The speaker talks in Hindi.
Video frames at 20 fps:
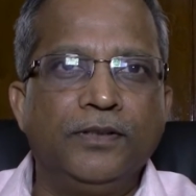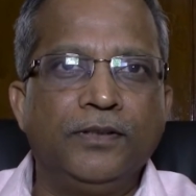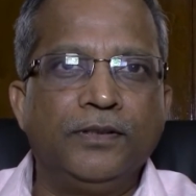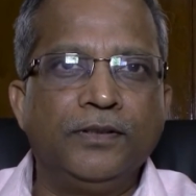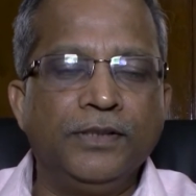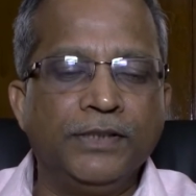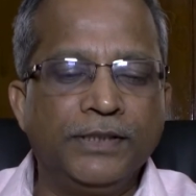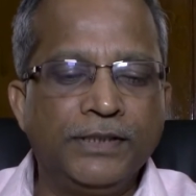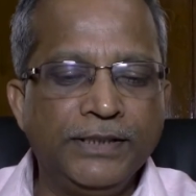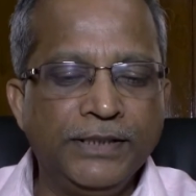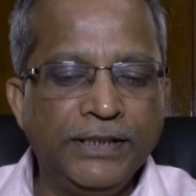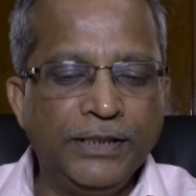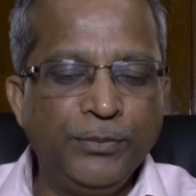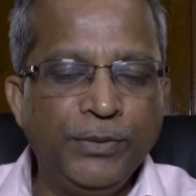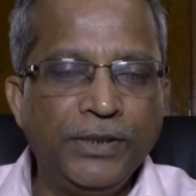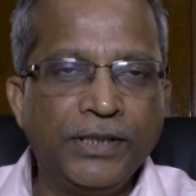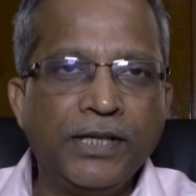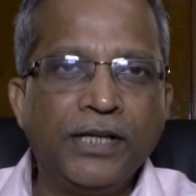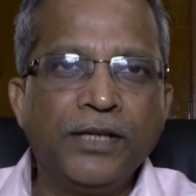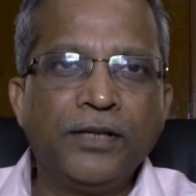देखिए
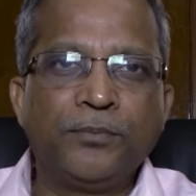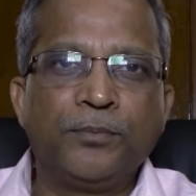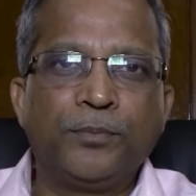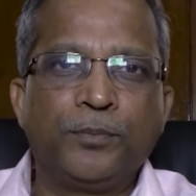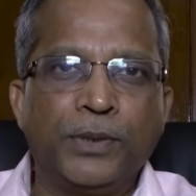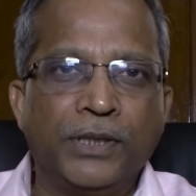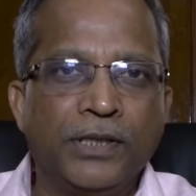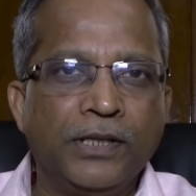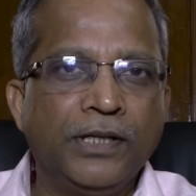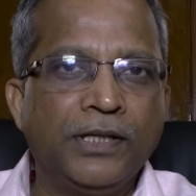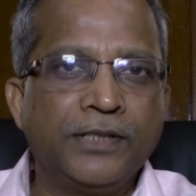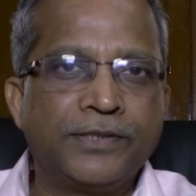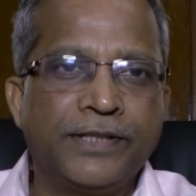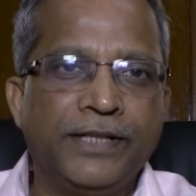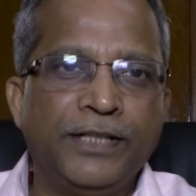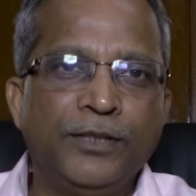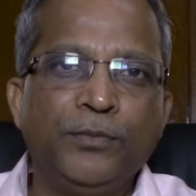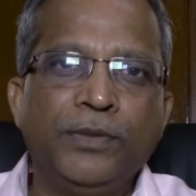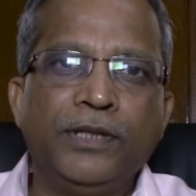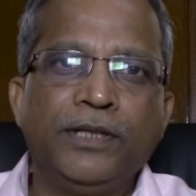मेरा पहला
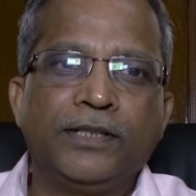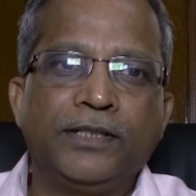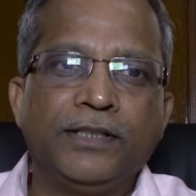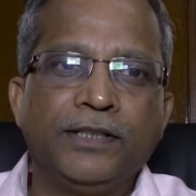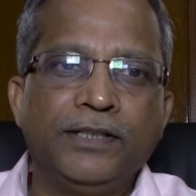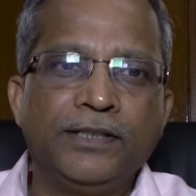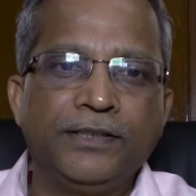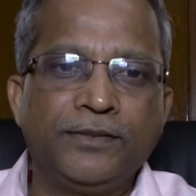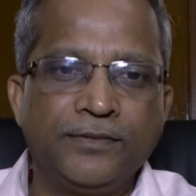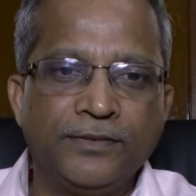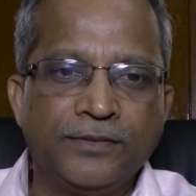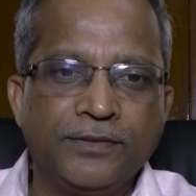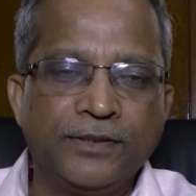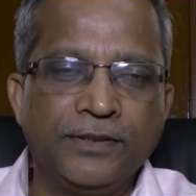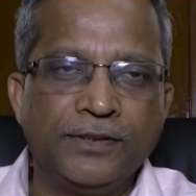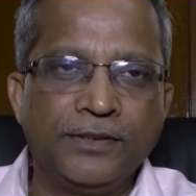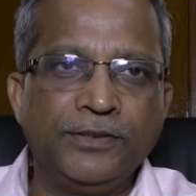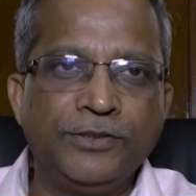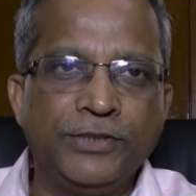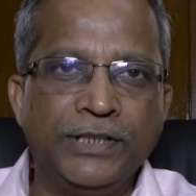असाइनमेंट
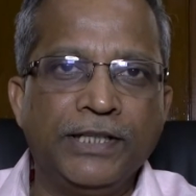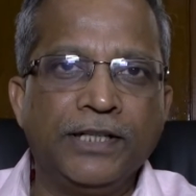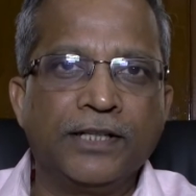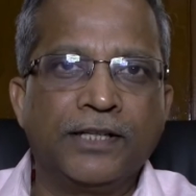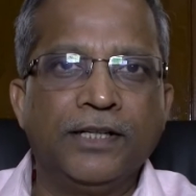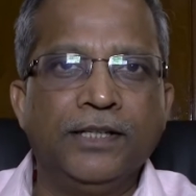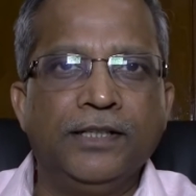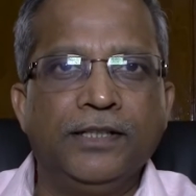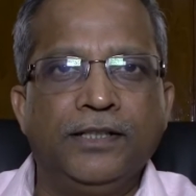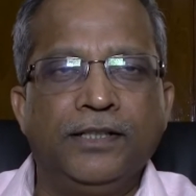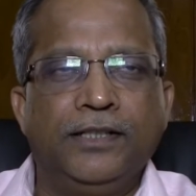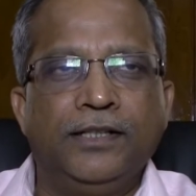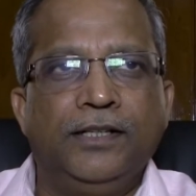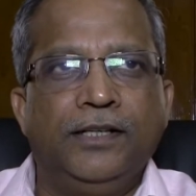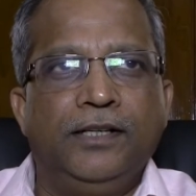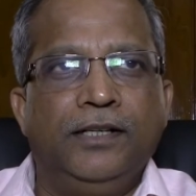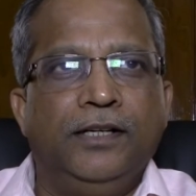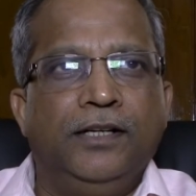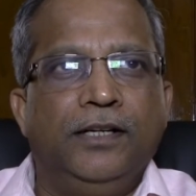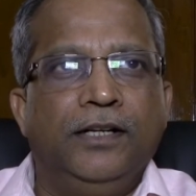है जेल का
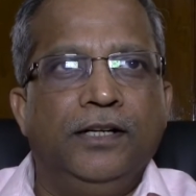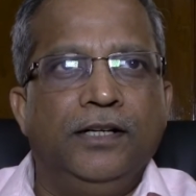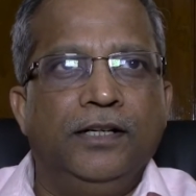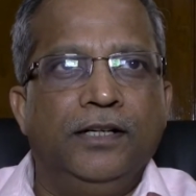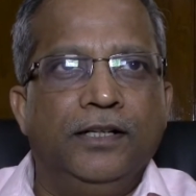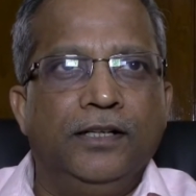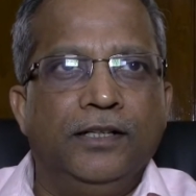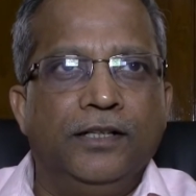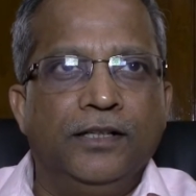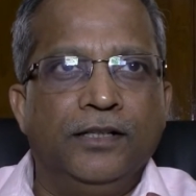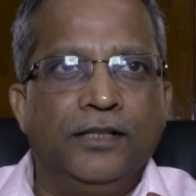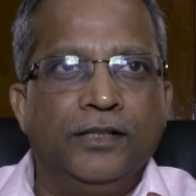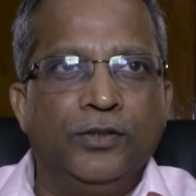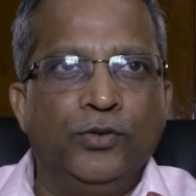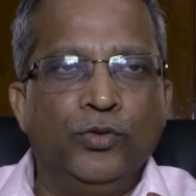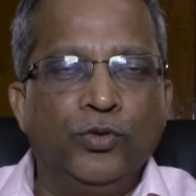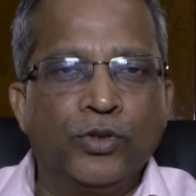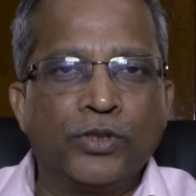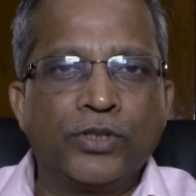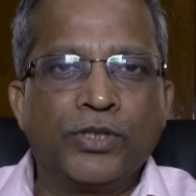
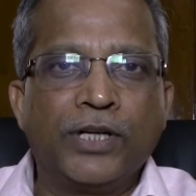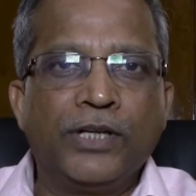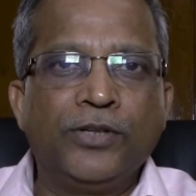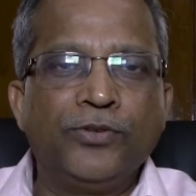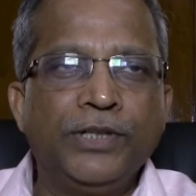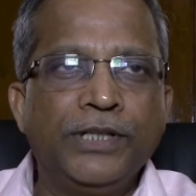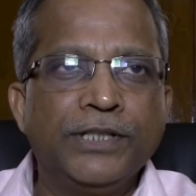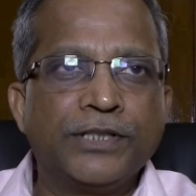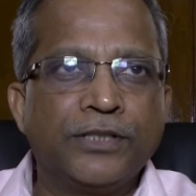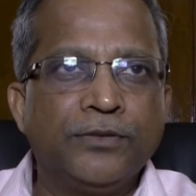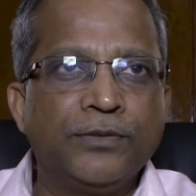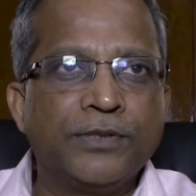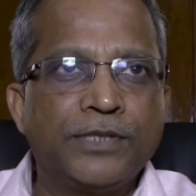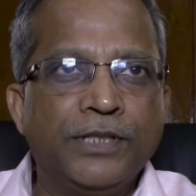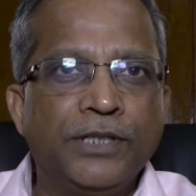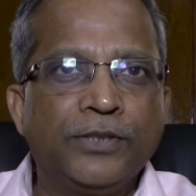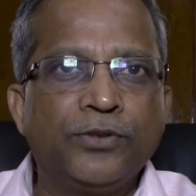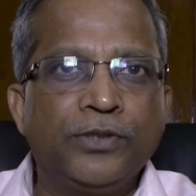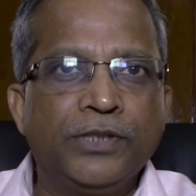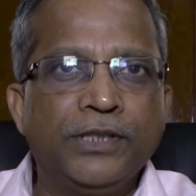ओवर क्राउडिंग की समस्या
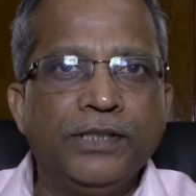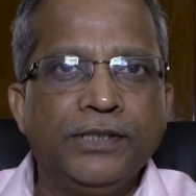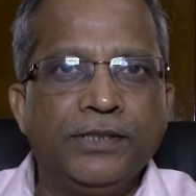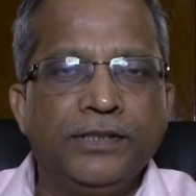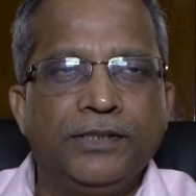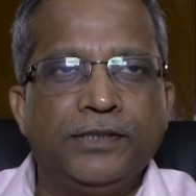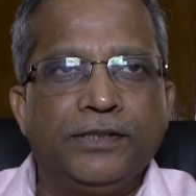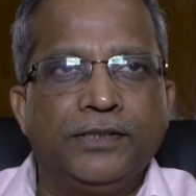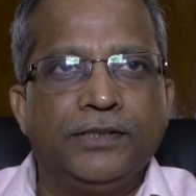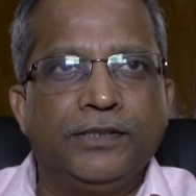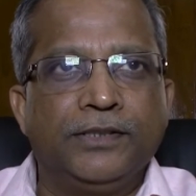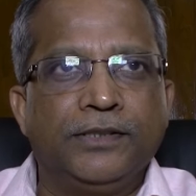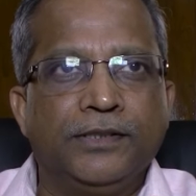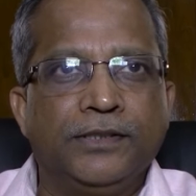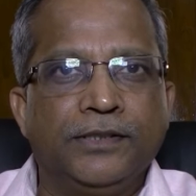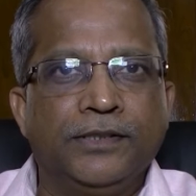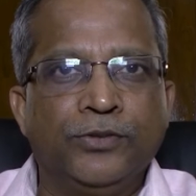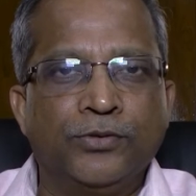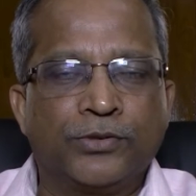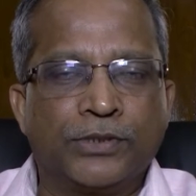तो है
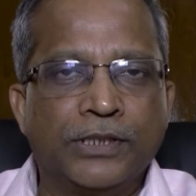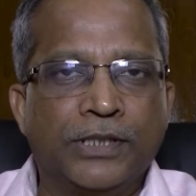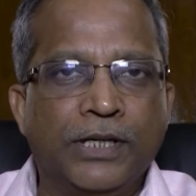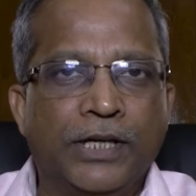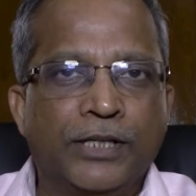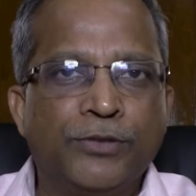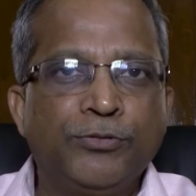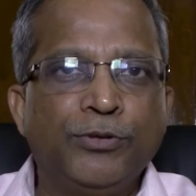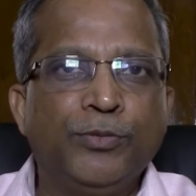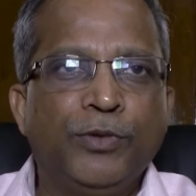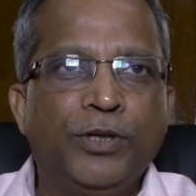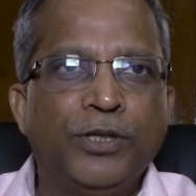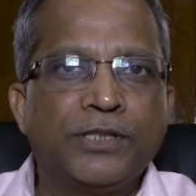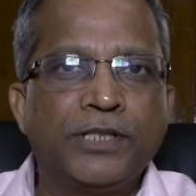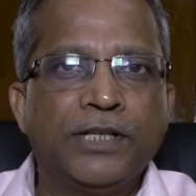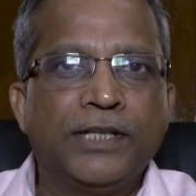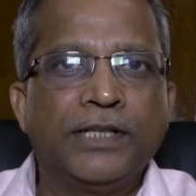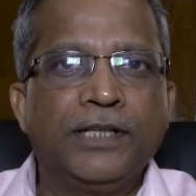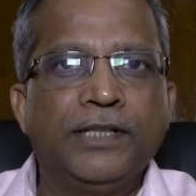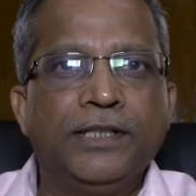उसके कारण भी बहुत
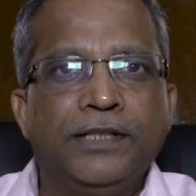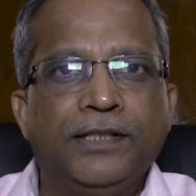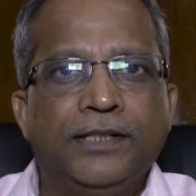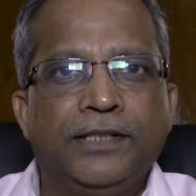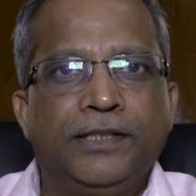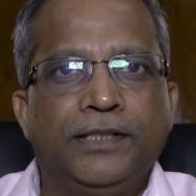सारे हैं